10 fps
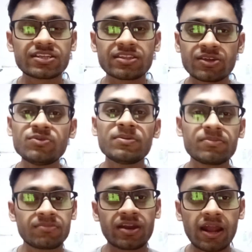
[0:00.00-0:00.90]
दे देता हूँ
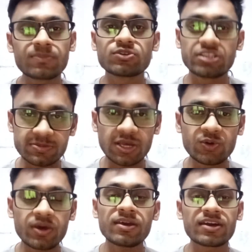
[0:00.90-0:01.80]
मेरा नाम कुलदीप
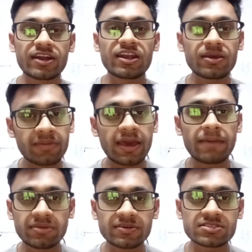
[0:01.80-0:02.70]
साहू है करंटली मैं
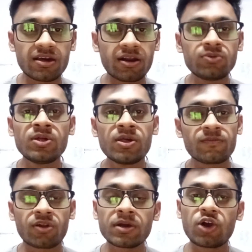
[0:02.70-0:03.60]
एम बी बी एस कर रहा हूँ
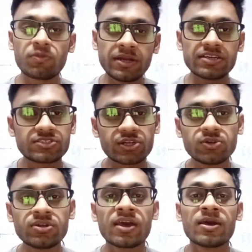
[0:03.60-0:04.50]
फ्रॉम अ गवर्नमेंट
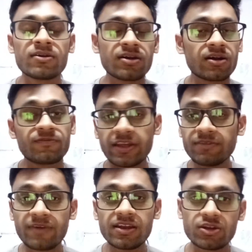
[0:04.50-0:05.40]
इंस्टीट्यूट वेरी
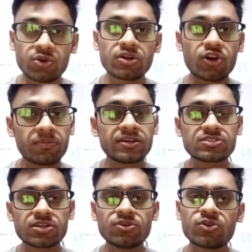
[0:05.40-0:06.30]
वेल नोन गवर्नमेंट
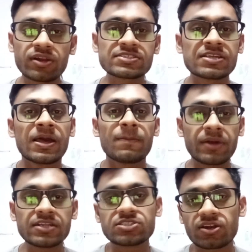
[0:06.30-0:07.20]
इंस्टीट्यूट नोन एज
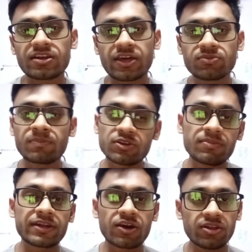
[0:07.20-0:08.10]
पंडित जवाहरलाल नेहरू मेमोरियल
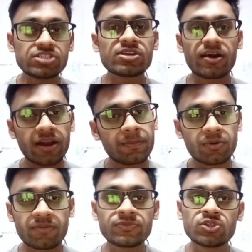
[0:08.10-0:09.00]
मेडिकल कॉलेज
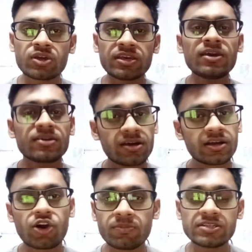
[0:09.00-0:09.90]
रायपुर जो कि एक
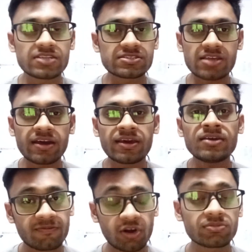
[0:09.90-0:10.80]
गवर्नमेंट uh, संस्थान है
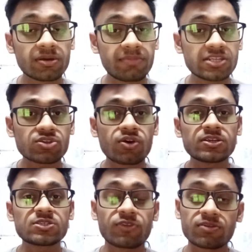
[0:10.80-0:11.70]
वन ऑफ द बेस्ट
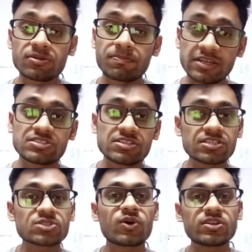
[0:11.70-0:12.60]
कॉलेज वन ऑफ द
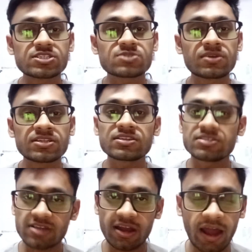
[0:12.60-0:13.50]
प्रेस्टिजियस कॉलेजेस में
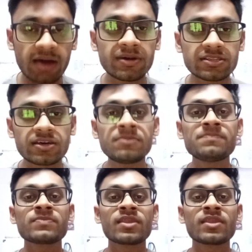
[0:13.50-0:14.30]
इसका नाम आता है